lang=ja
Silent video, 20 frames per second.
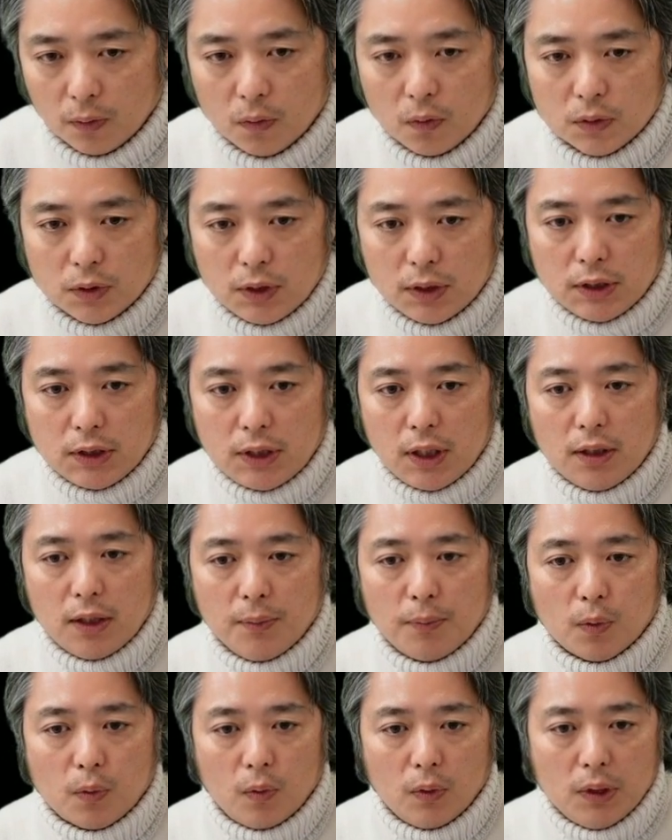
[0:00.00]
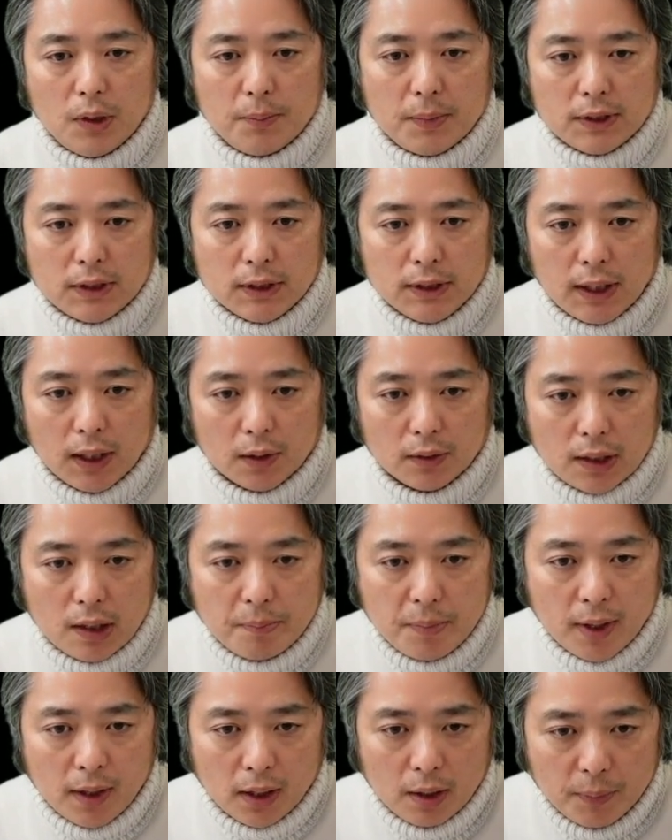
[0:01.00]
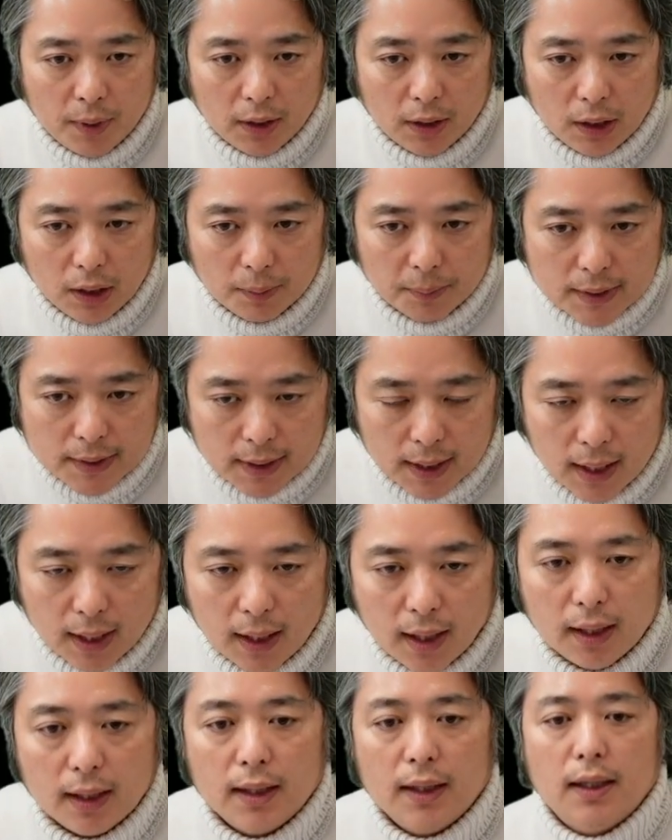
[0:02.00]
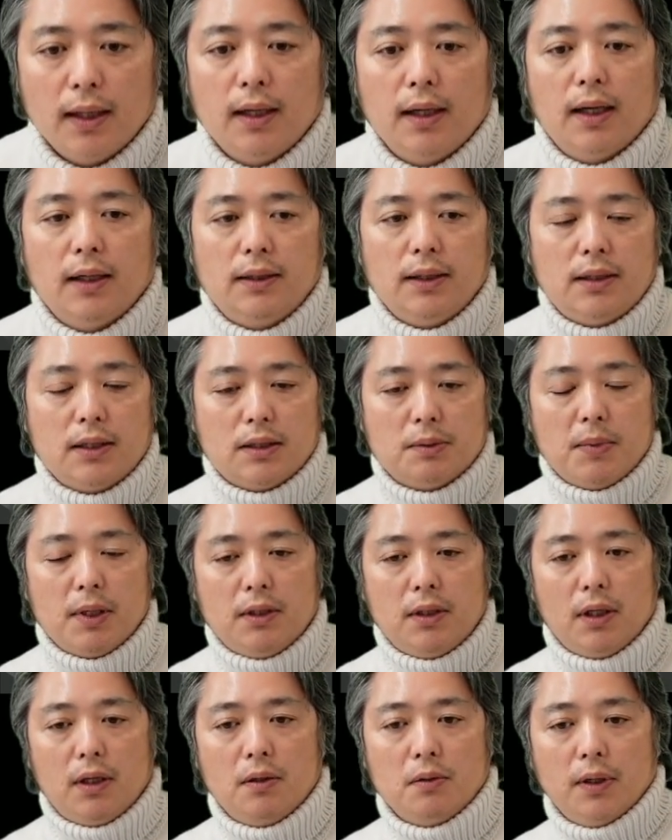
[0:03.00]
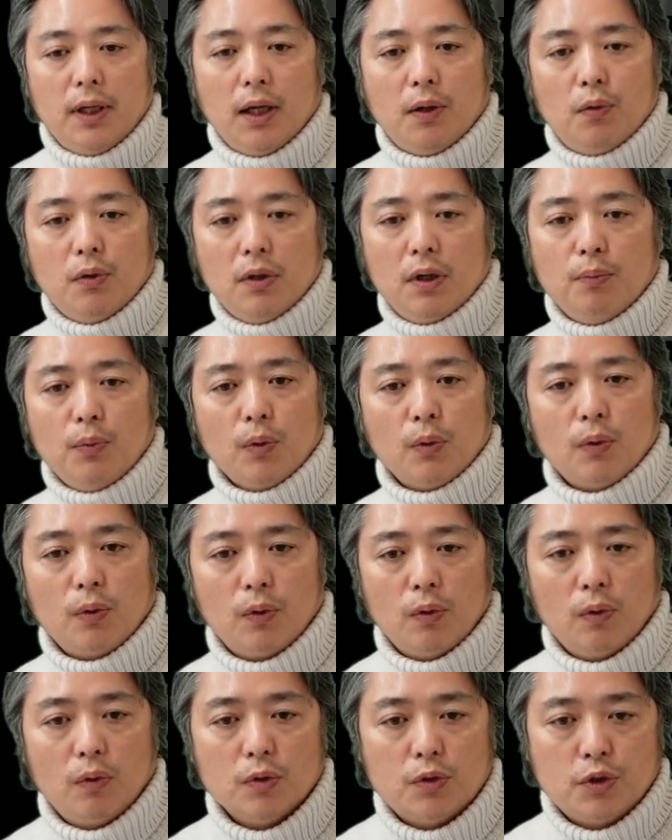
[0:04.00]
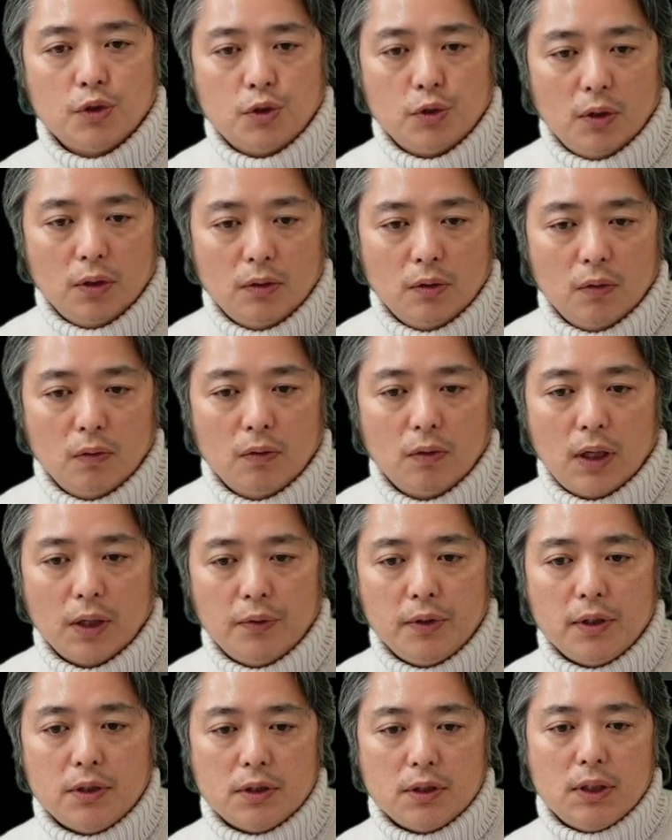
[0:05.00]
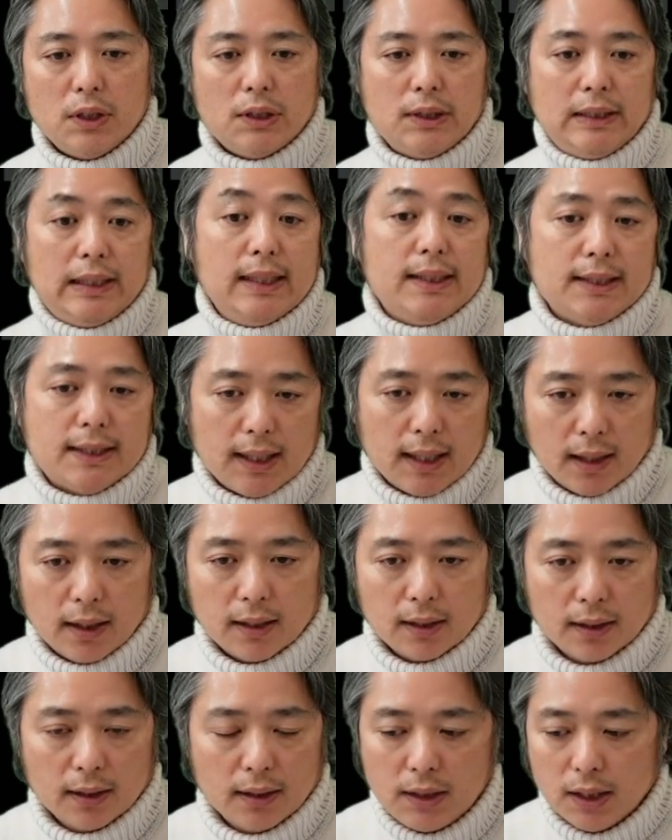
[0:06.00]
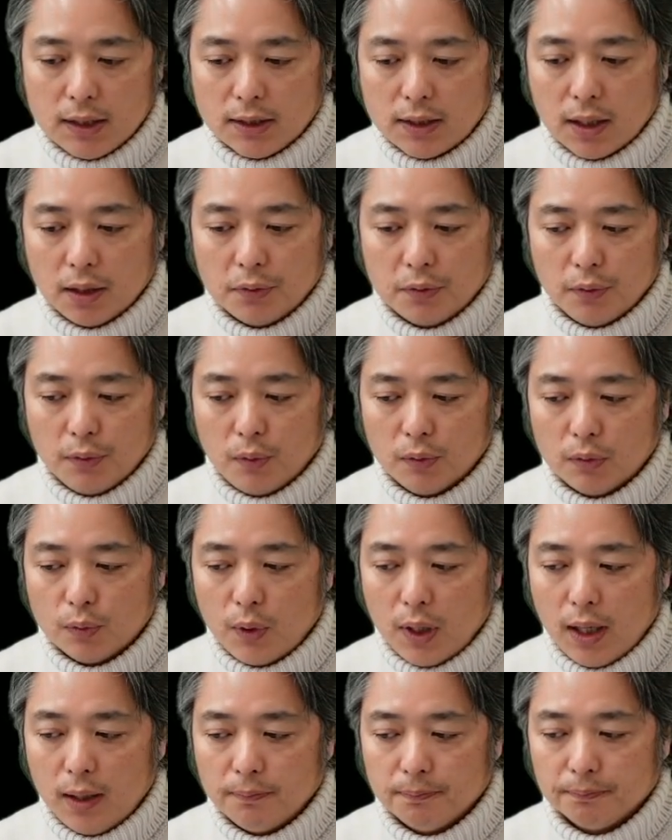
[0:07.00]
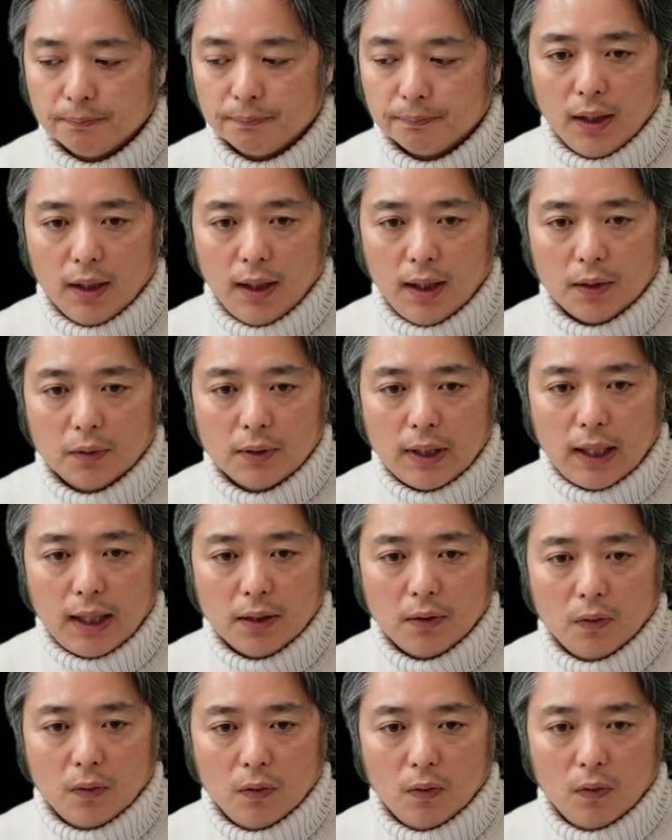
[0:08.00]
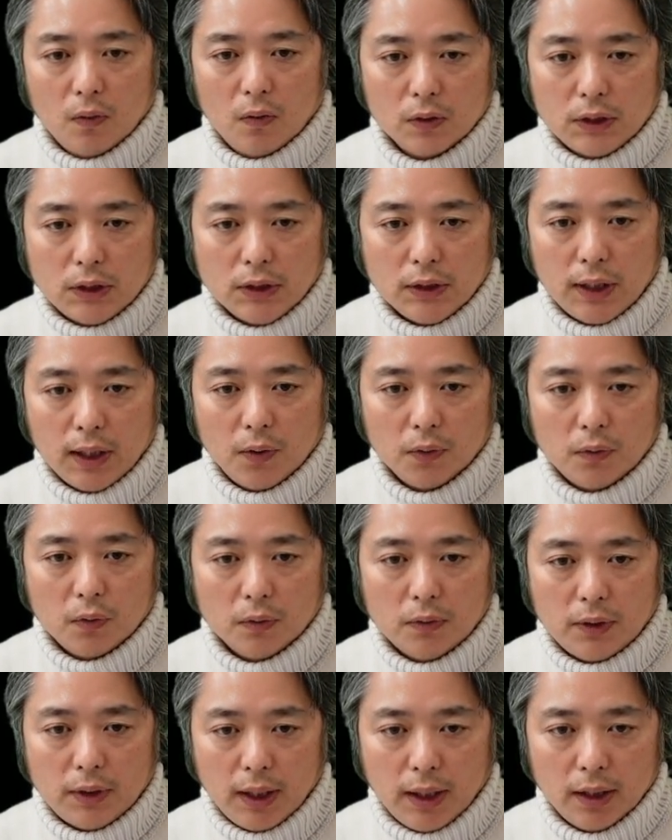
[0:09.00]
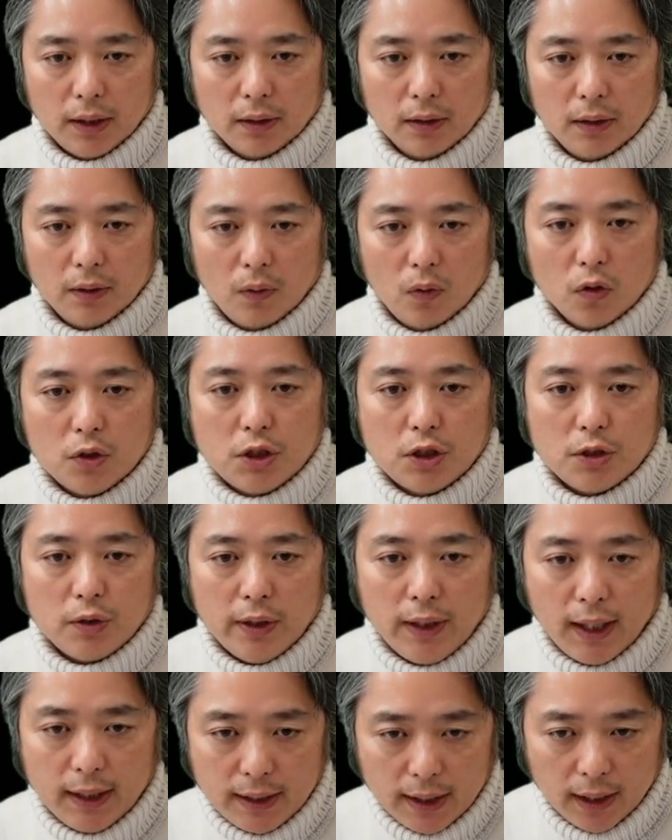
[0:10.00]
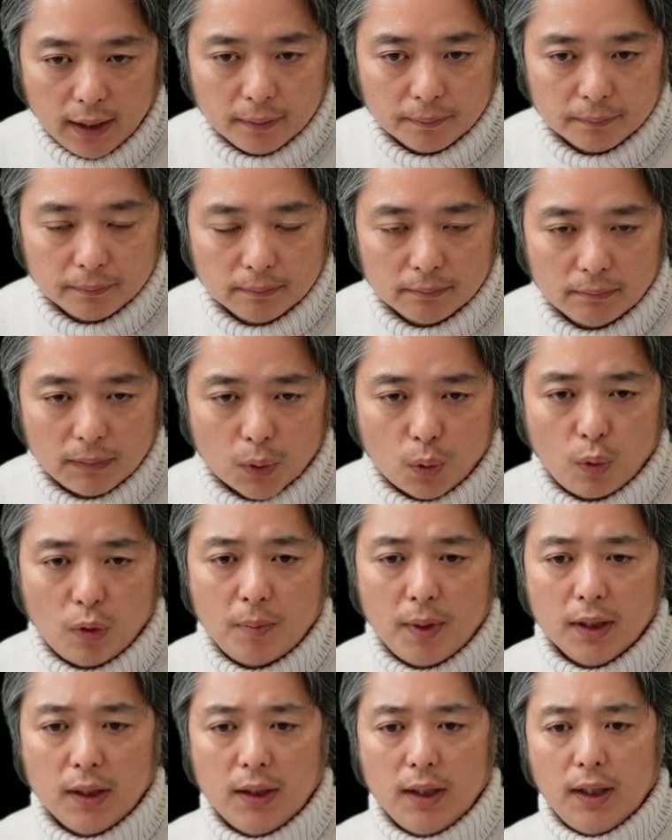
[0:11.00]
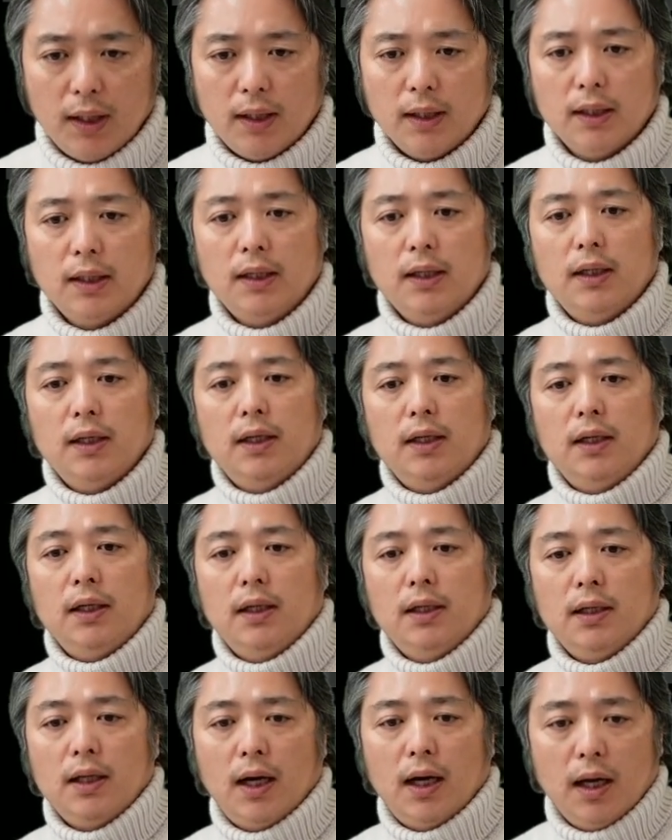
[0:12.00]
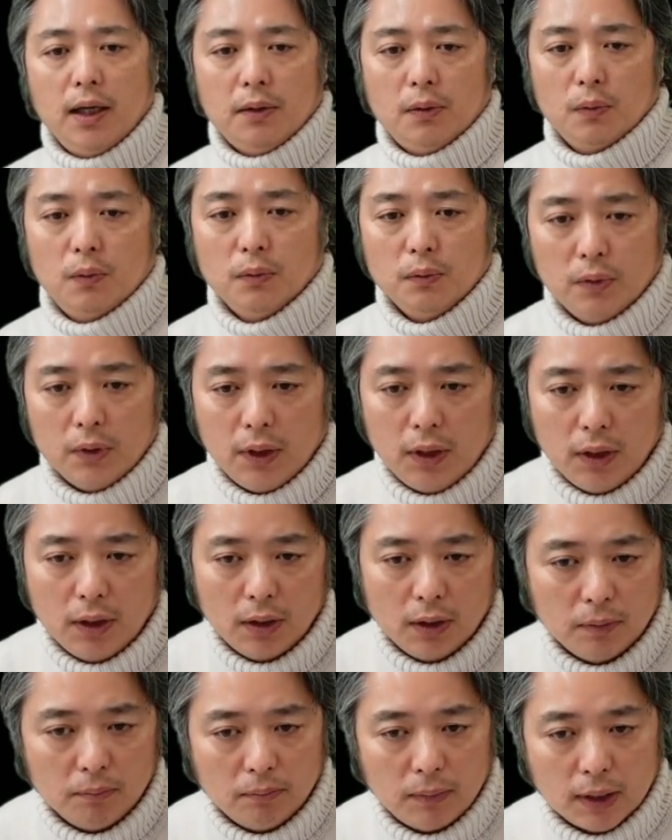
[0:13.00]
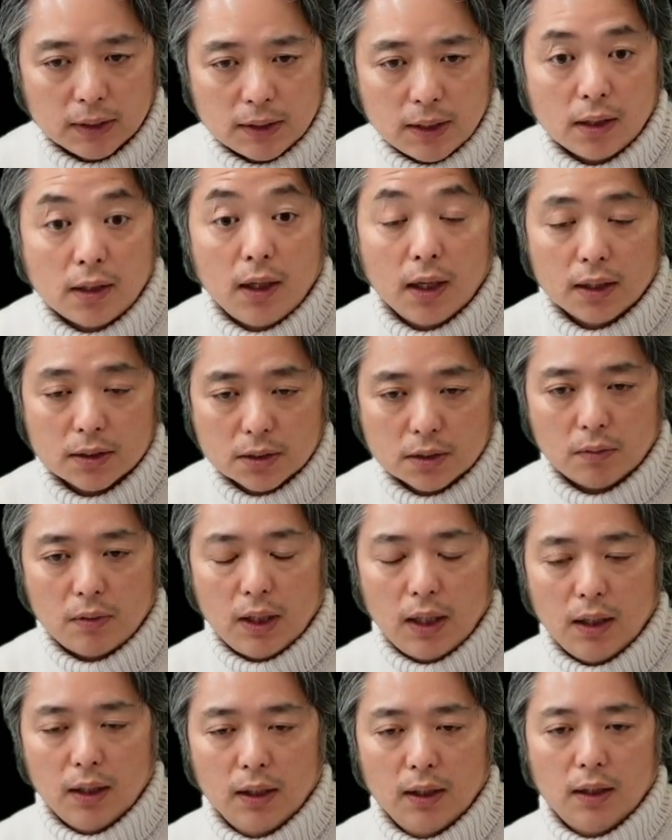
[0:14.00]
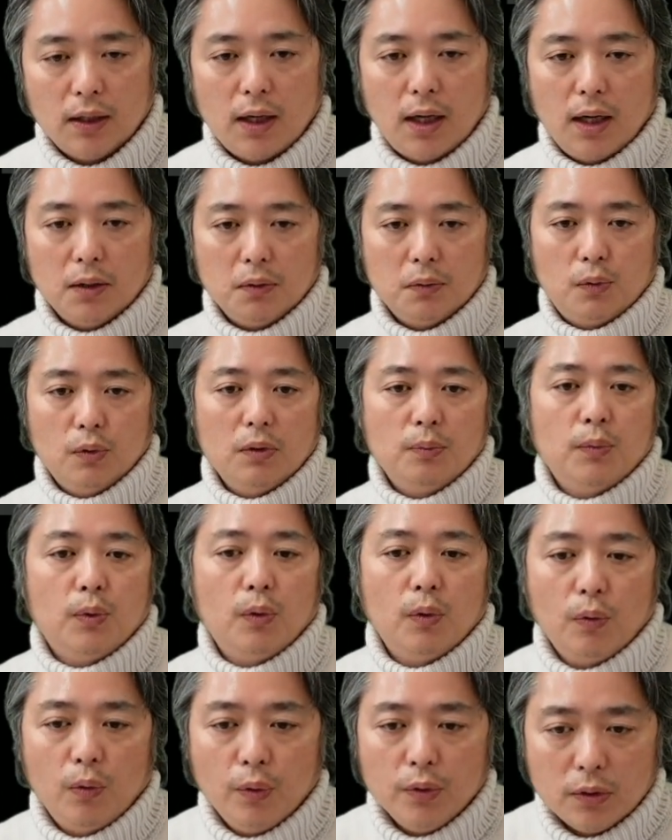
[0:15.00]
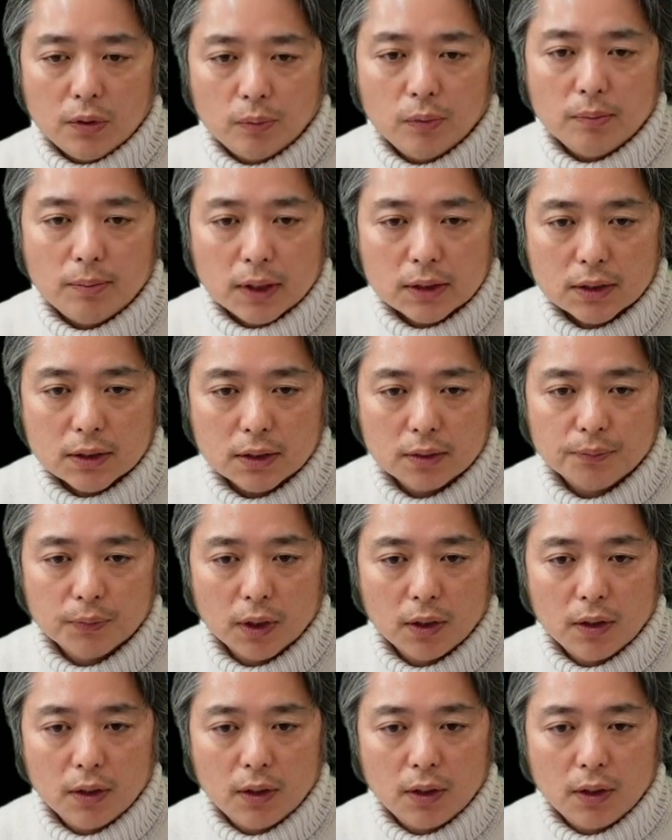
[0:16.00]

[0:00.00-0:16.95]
この時点でもここに今神経の断面が見えていますが、出てしまっているので、これはもう通常だと確実にステージ3。ステージ3ということは、えー、歯の中の神経を取って、お薬を入れて、まあ、ここまでで、えー、長いと本当にまあ3ヶ月とかかかるところも多いと思います。